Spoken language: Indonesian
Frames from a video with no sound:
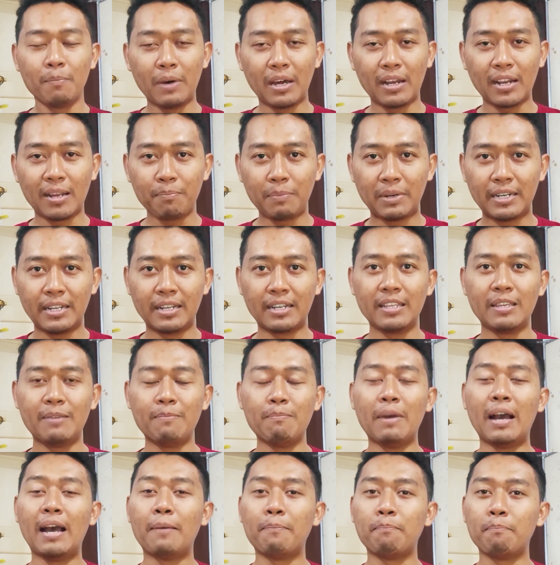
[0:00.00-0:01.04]
Para
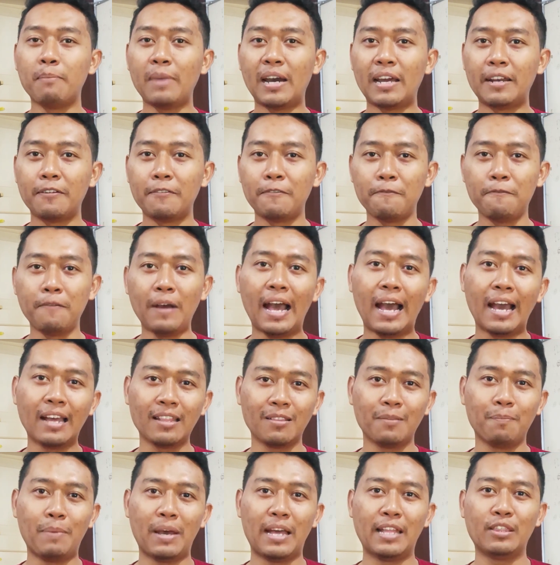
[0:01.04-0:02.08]
penerima
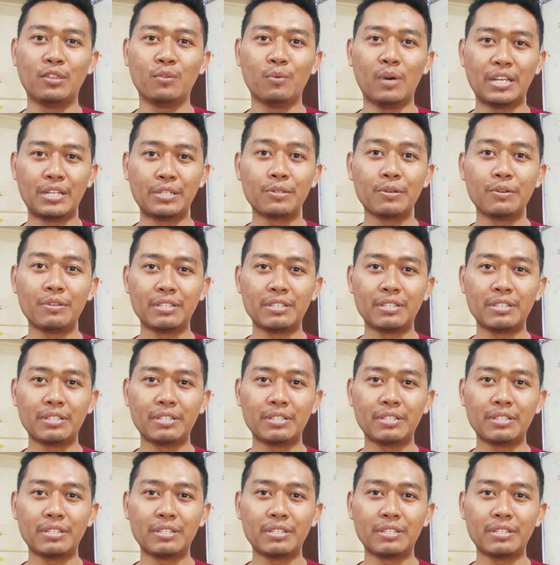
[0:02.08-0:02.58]
manfaat bantuan